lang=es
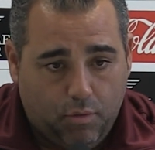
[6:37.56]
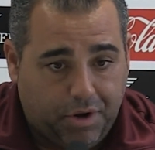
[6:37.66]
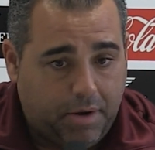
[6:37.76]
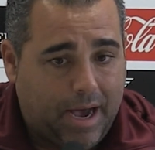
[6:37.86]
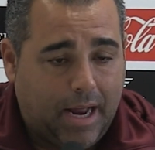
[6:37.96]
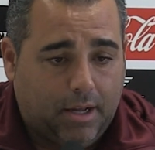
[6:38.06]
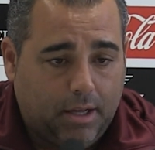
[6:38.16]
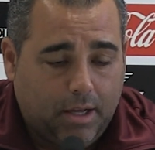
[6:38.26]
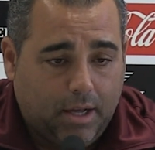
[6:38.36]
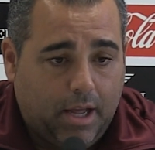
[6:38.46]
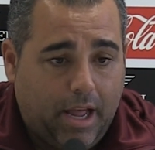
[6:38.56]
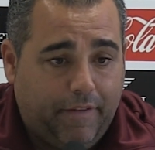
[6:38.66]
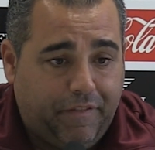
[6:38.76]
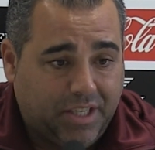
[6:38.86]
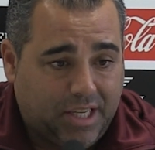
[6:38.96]
rival
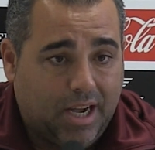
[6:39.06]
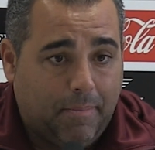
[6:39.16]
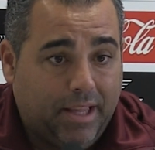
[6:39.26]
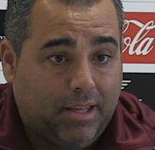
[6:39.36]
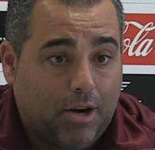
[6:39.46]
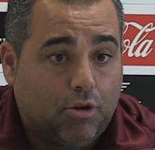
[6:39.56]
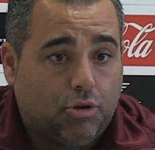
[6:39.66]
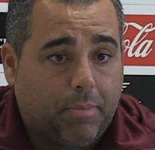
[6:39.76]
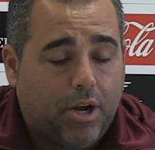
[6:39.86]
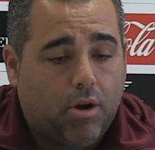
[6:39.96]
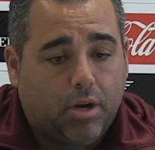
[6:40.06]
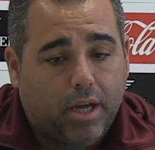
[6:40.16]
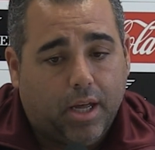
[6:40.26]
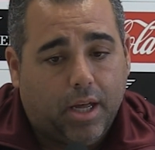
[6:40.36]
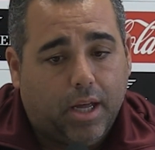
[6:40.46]
eh, físicamente algo superior
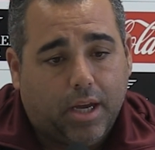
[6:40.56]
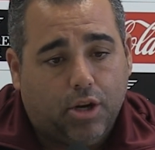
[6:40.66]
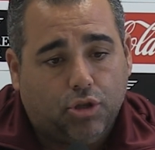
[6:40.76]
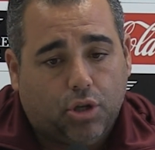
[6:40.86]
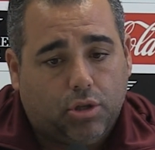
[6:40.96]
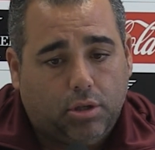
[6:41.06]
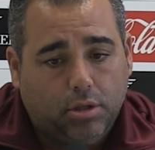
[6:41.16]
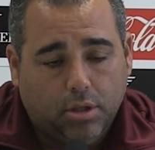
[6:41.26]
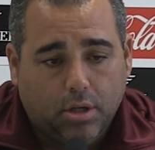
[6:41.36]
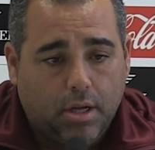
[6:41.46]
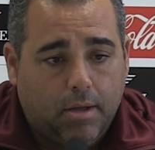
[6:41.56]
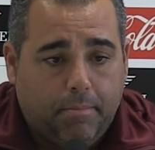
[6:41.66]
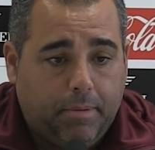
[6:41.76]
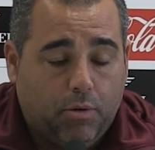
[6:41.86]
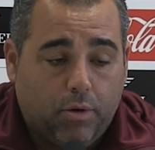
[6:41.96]
que, que, nosotros,
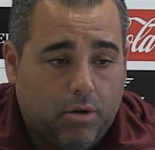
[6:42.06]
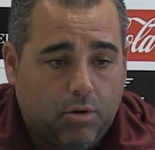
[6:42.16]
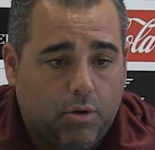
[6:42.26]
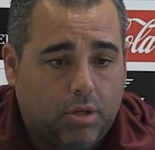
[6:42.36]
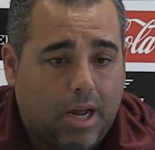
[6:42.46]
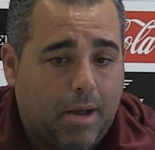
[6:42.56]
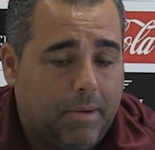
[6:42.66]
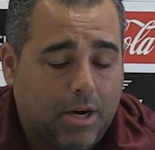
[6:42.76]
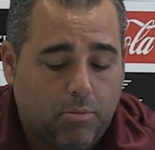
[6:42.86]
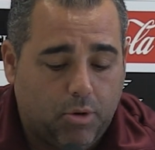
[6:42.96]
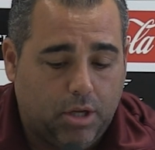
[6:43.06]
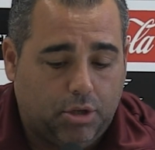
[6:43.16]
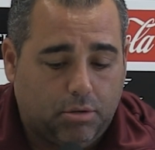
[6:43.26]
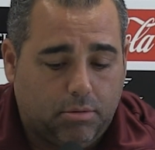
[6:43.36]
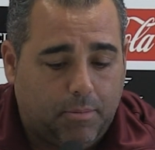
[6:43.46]
pero bueno, con nuestras armas, como he
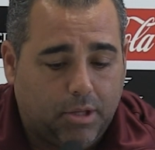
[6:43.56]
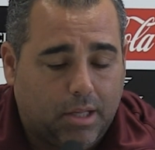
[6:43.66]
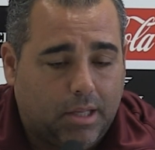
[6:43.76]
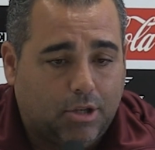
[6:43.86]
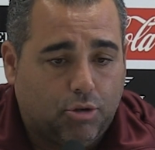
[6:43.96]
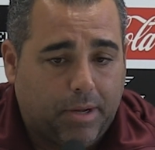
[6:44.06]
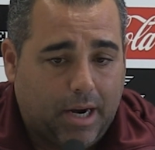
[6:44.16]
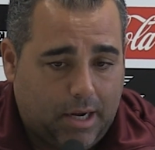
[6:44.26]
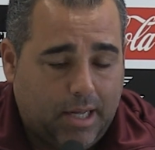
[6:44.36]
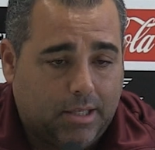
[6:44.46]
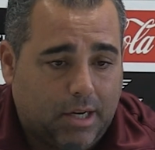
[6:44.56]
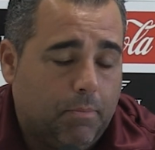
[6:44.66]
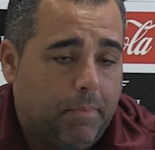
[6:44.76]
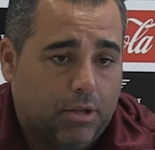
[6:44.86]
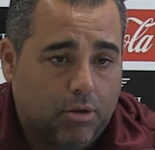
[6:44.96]
dicho, vamos a intentar superarlo y hacerle
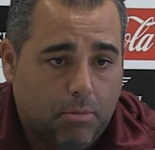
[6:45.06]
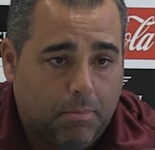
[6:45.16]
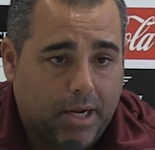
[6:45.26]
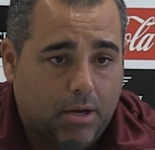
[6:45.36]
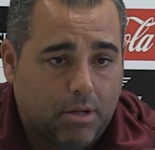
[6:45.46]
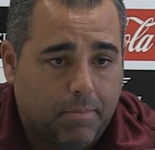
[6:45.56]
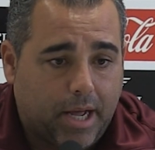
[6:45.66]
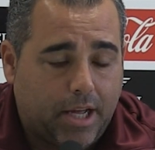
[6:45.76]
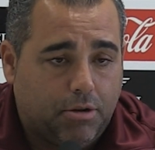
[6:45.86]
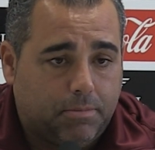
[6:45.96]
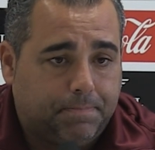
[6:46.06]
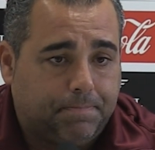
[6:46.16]
un partido complicado también a ellos